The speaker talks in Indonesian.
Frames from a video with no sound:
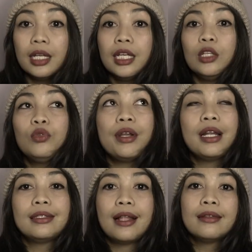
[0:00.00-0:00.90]
itu
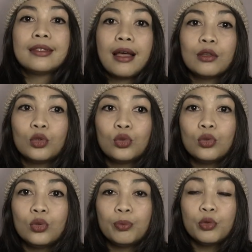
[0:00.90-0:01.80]
adalah salah
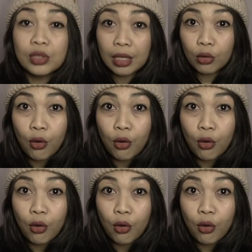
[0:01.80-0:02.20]
satu pusat